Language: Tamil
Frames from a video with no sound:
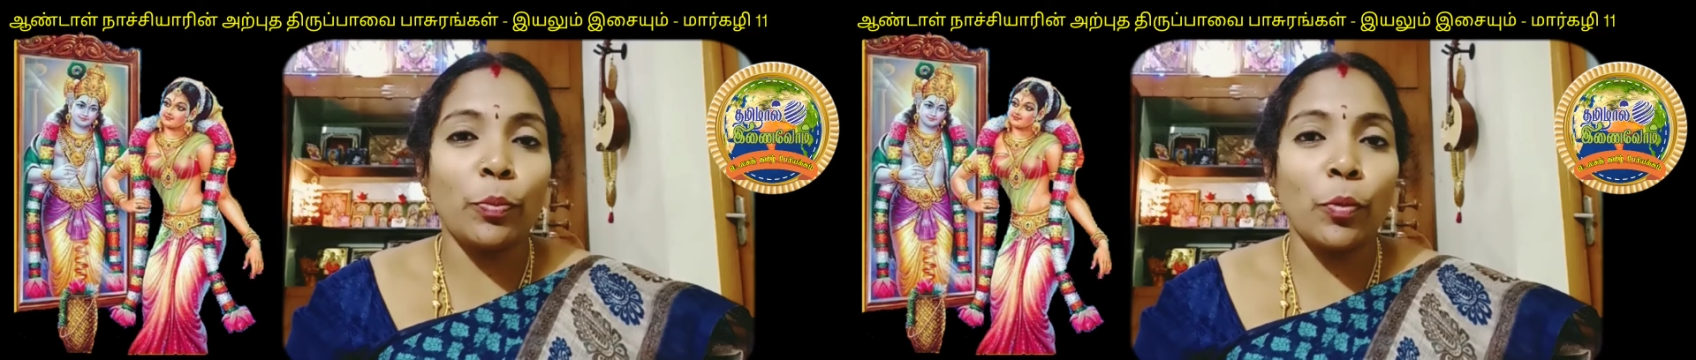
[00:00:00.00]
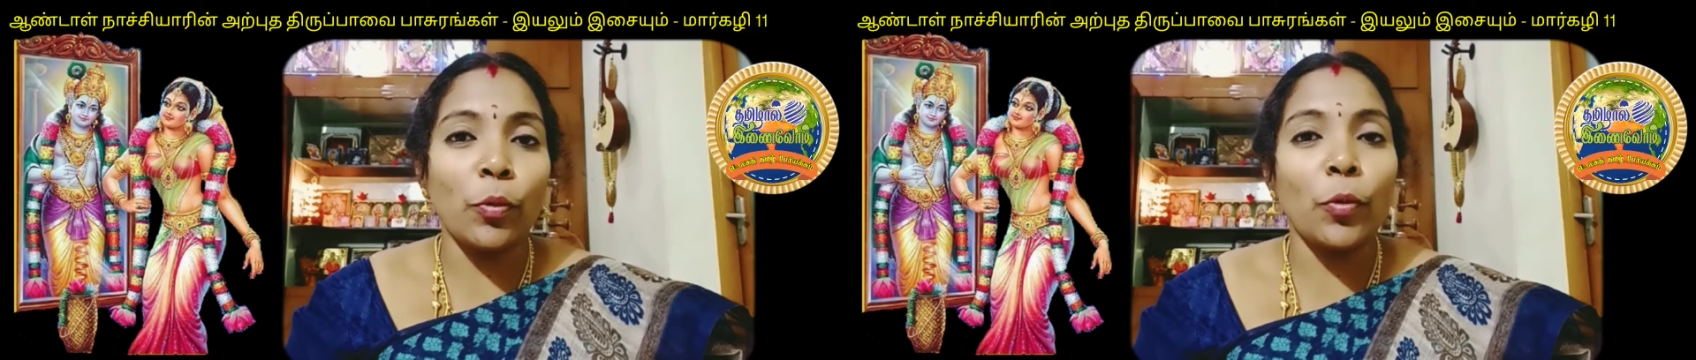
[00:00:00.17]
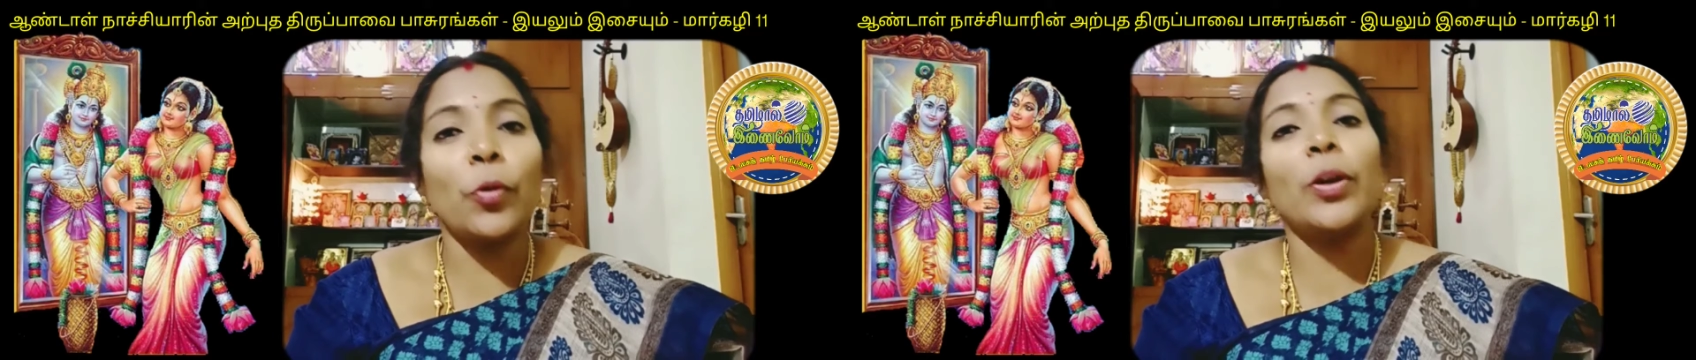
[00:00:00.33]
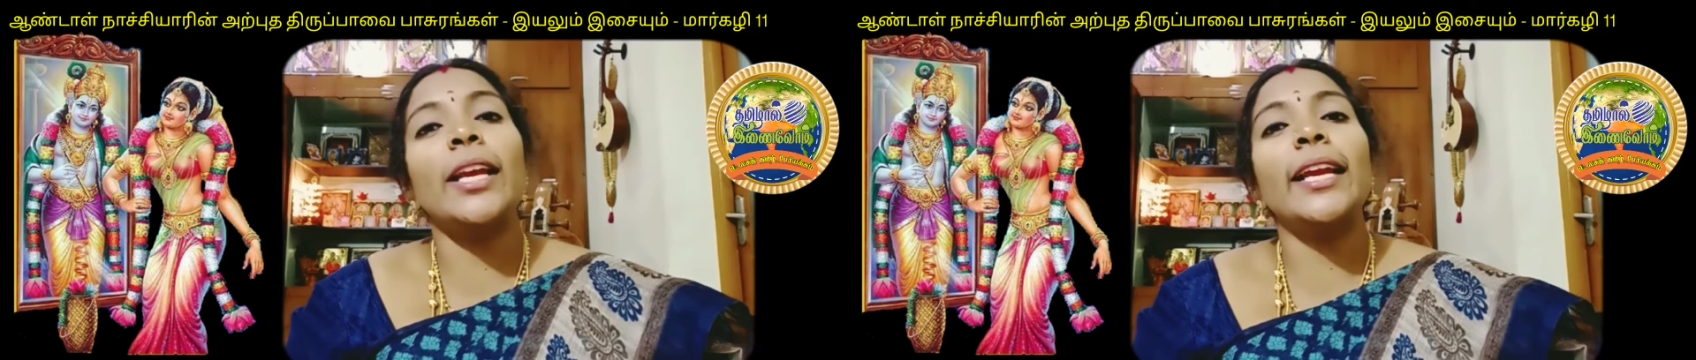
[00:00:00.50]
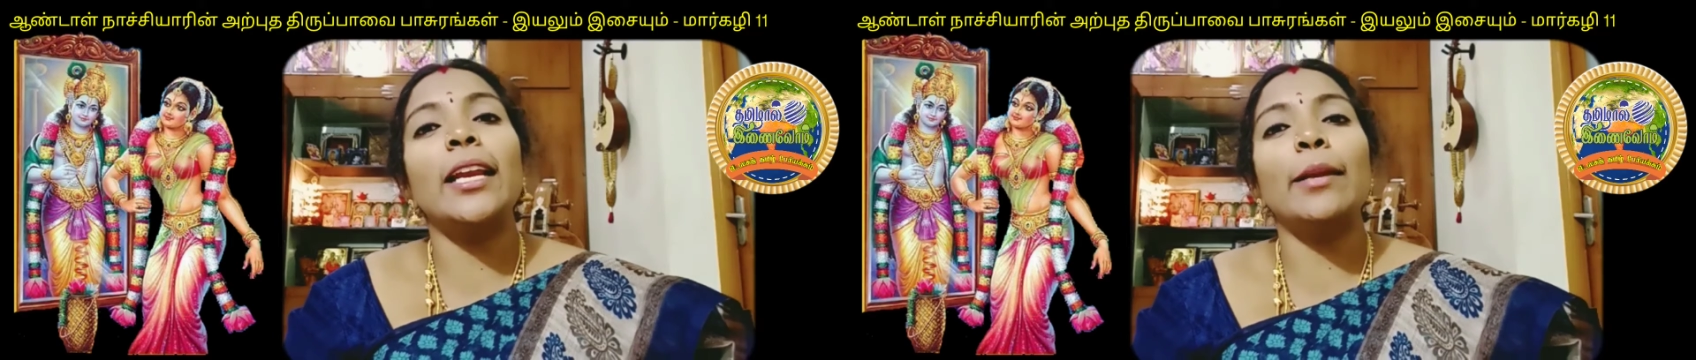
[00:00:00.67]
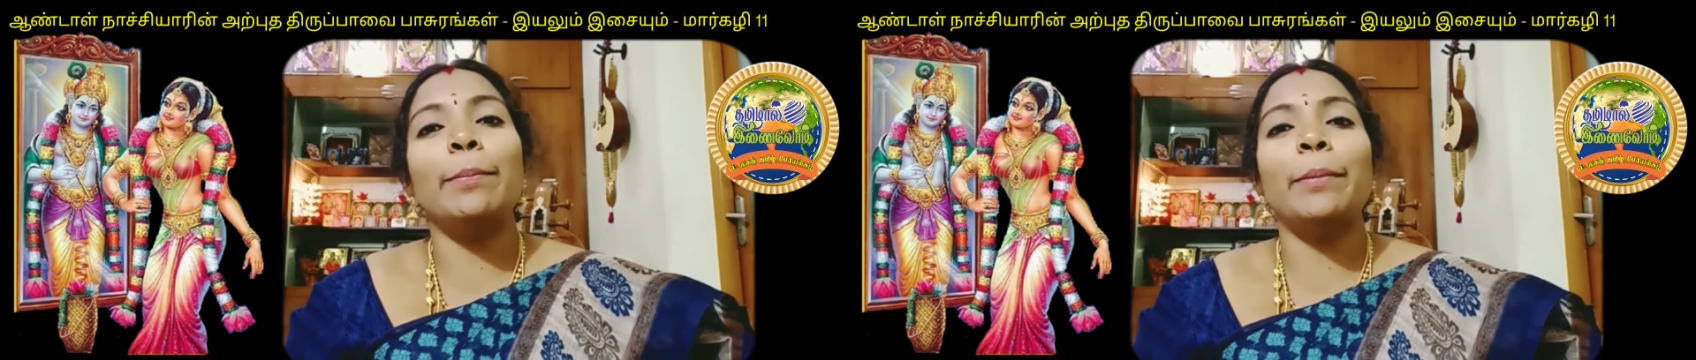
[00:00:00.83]
போல
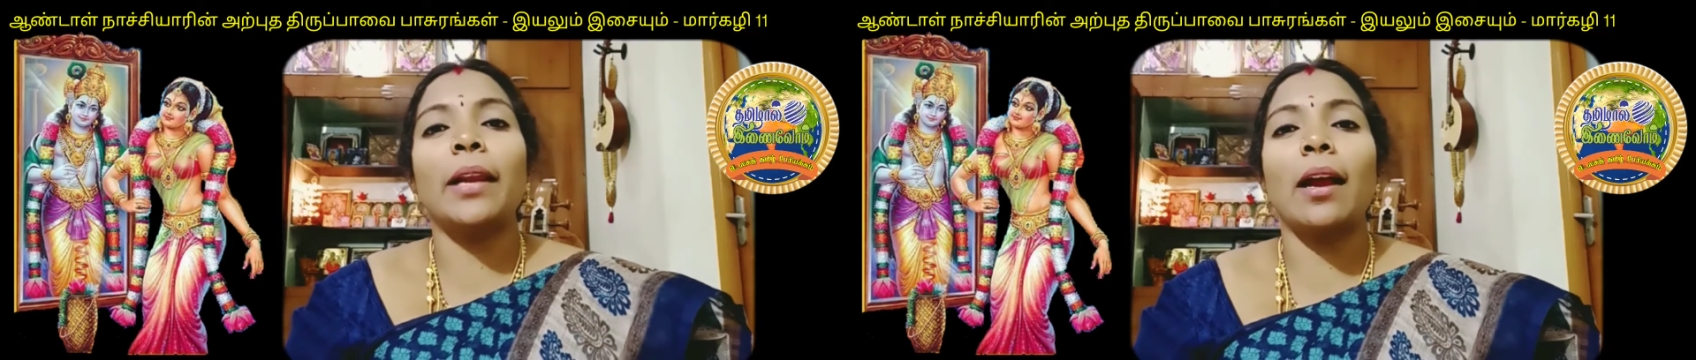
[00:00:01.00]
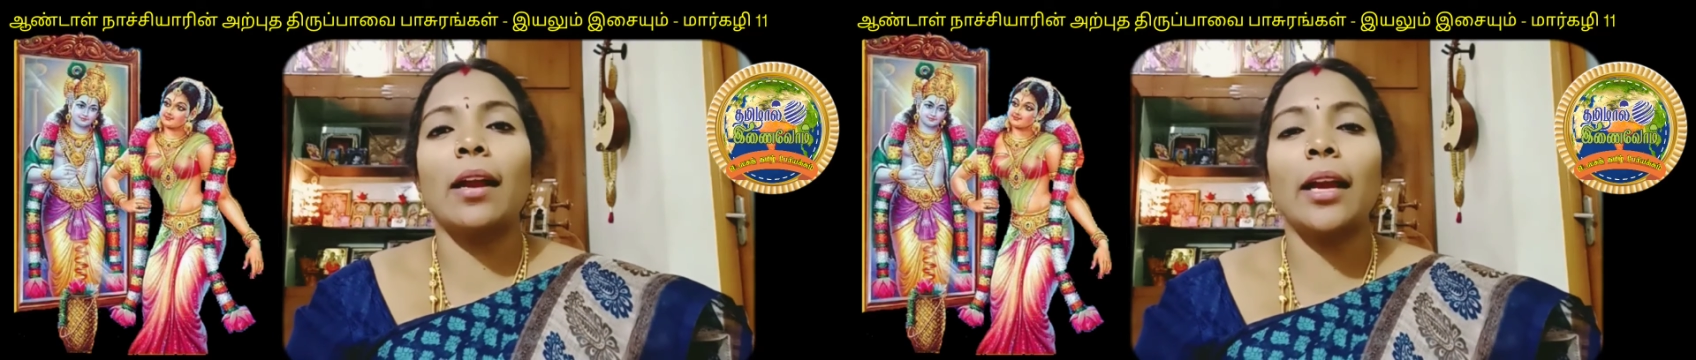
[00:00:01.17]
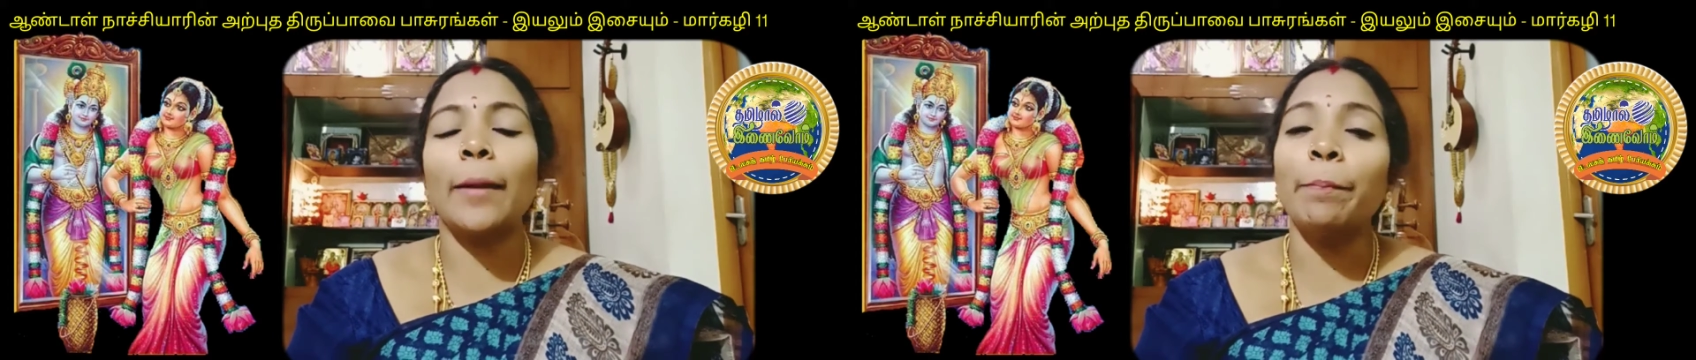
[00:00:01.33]
எழுப்புறாங்க